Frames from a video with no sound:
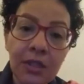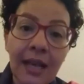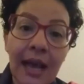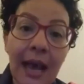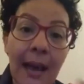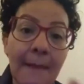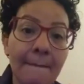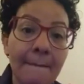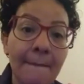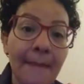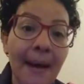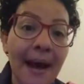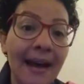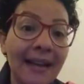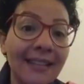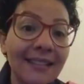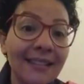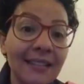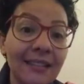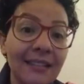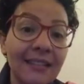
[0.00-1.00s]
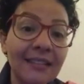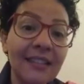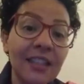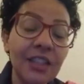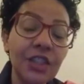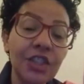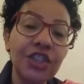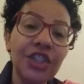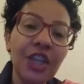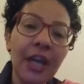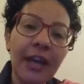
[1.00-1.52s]
capazes de
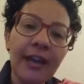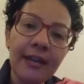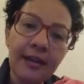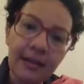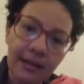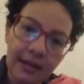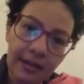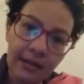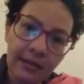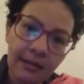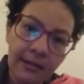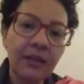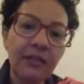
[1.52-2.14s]
gerir,